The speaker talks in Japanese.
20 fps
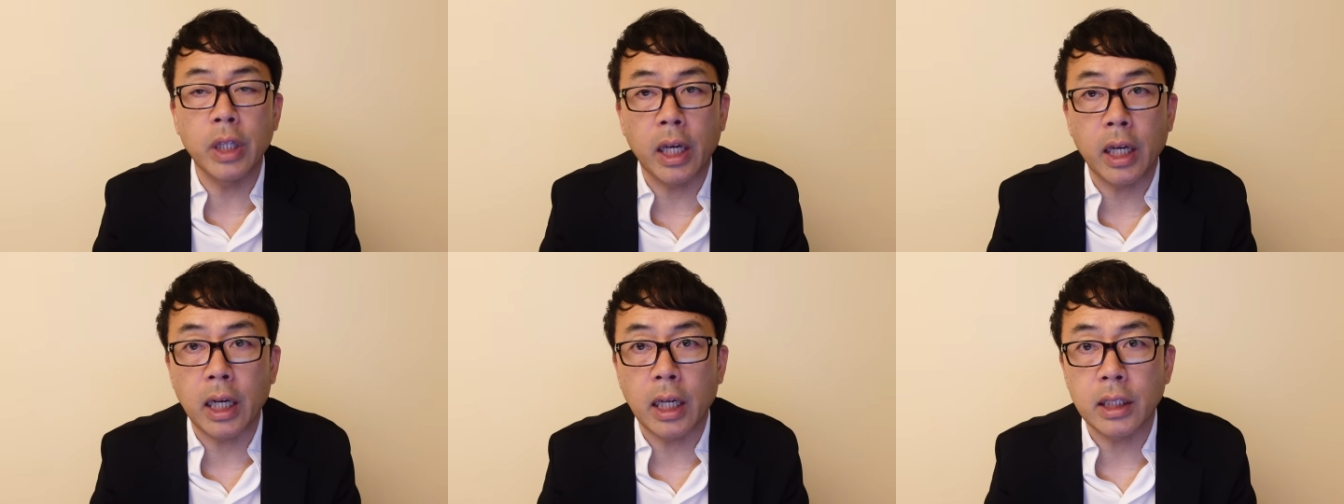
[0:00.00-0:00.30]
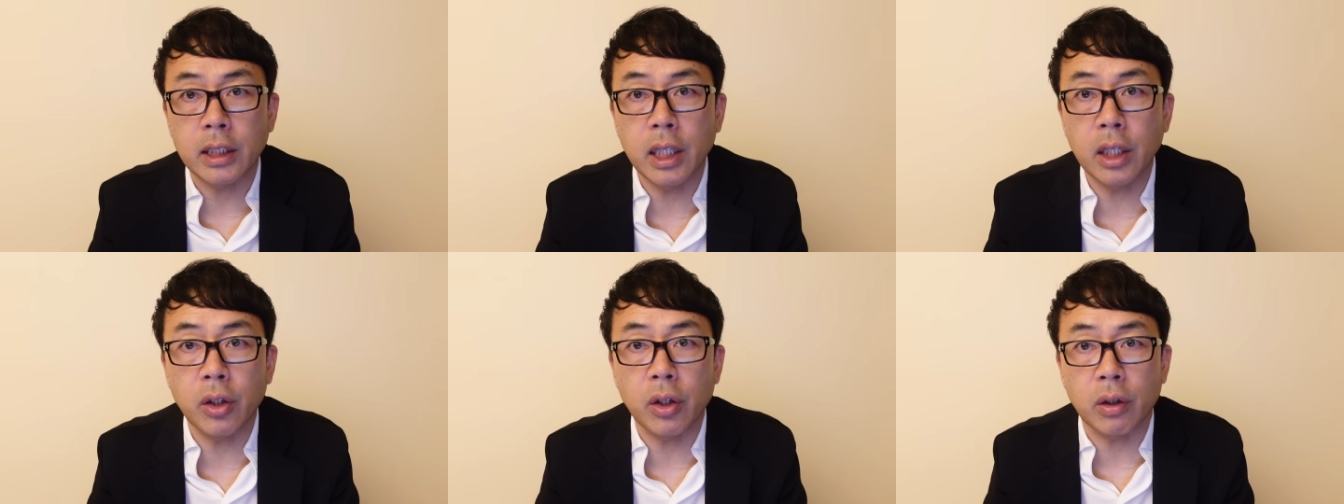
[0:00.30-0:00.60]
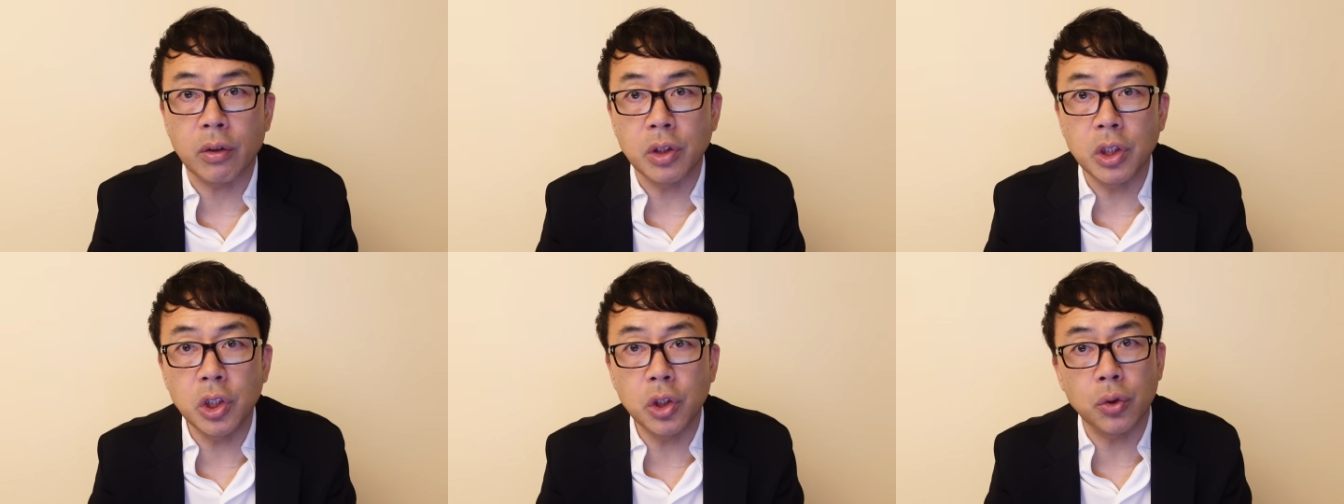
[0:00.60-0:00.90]
年から
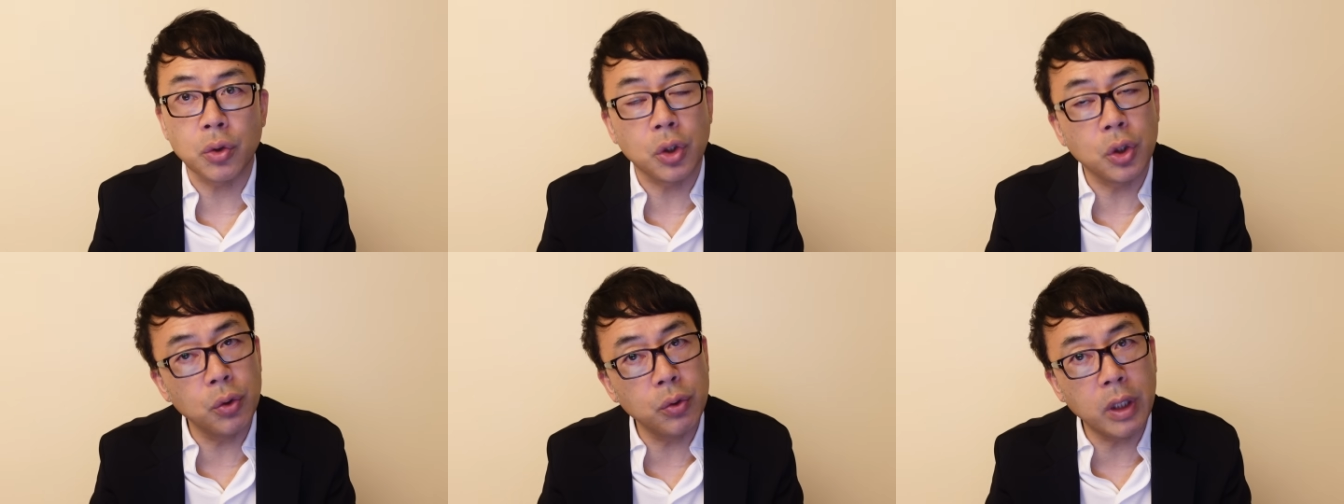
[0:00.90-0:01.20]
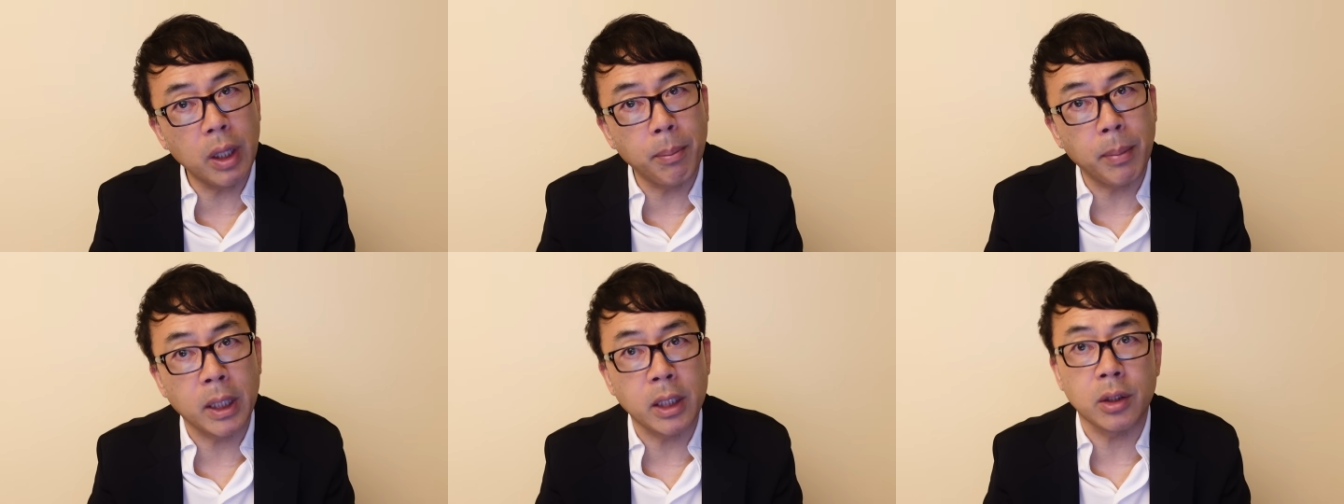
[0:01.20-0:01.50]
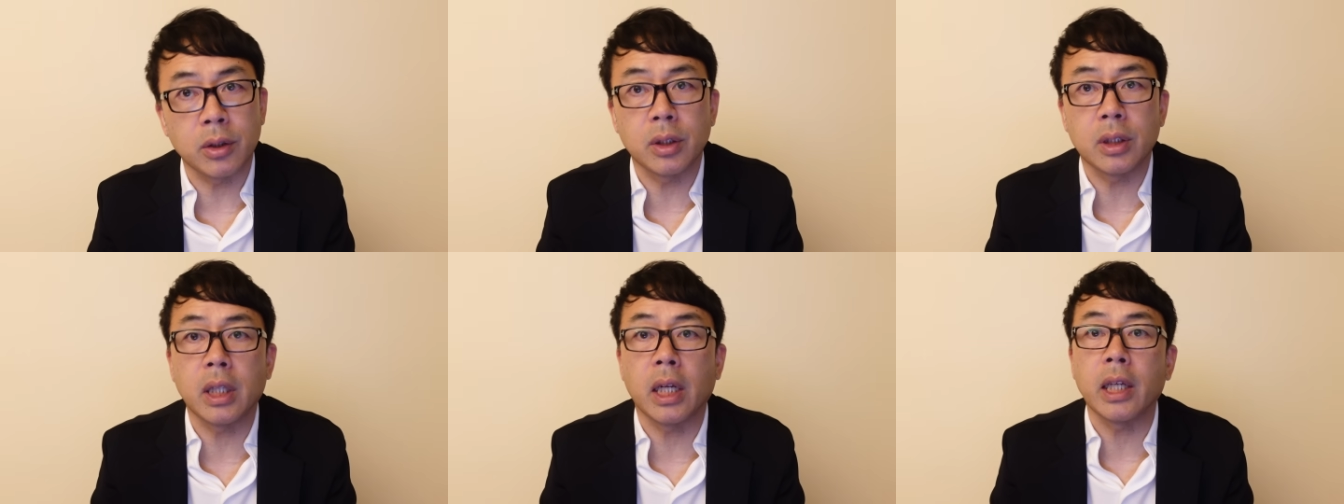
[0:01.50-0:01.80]
1929年ま
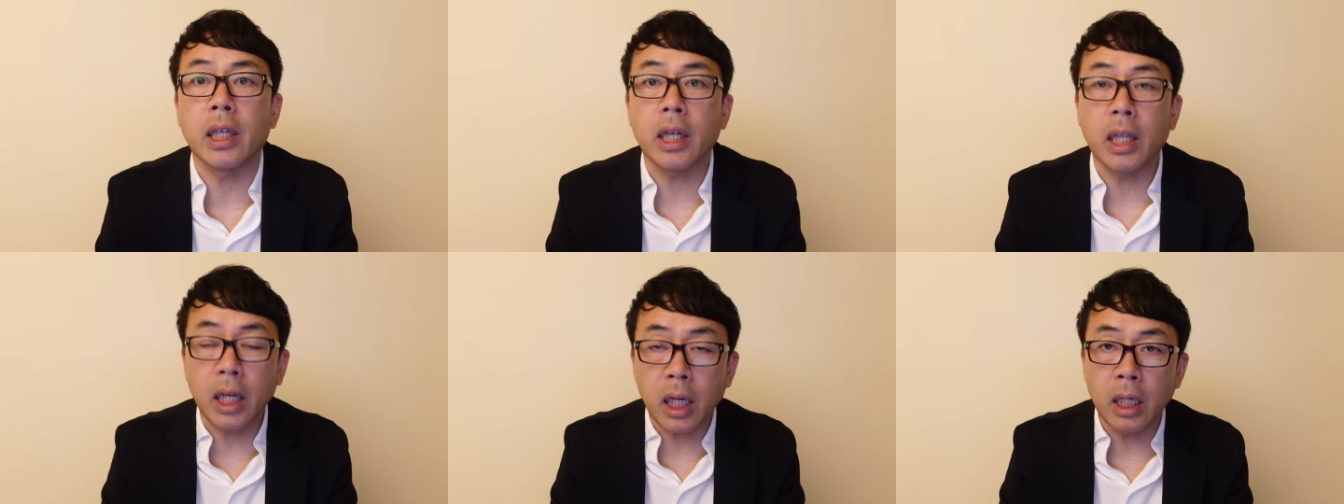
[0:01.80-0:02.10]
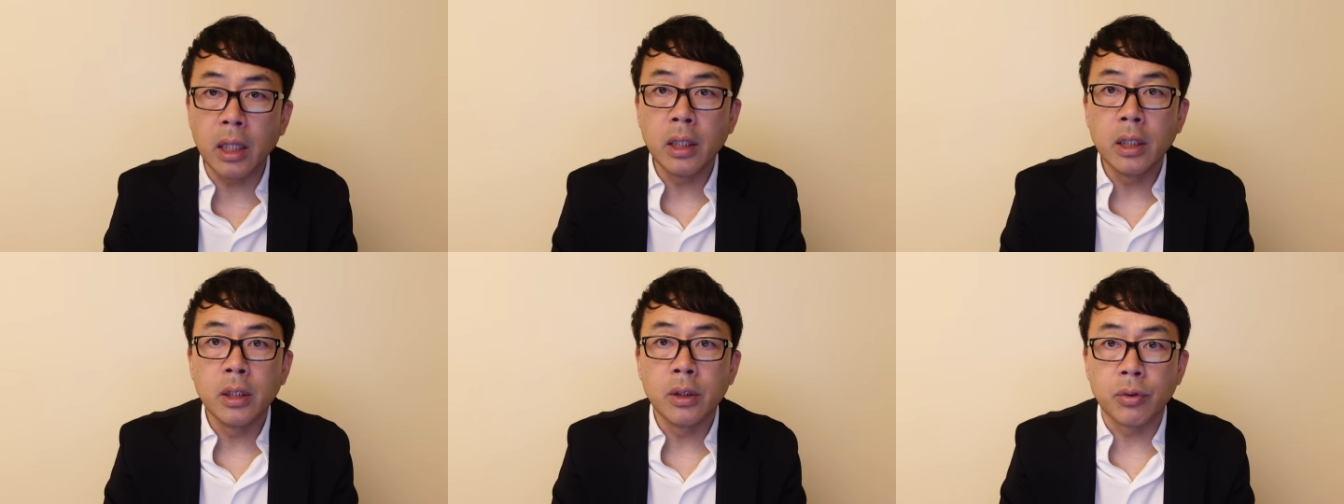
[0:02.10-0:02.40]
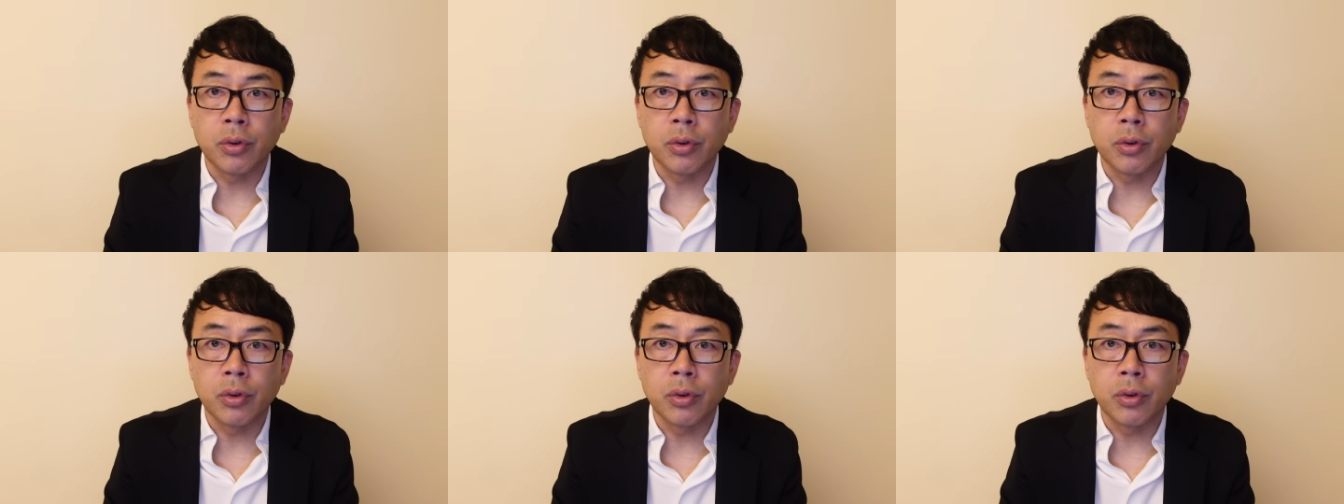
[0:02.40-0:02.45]
でって言ったらいいかな。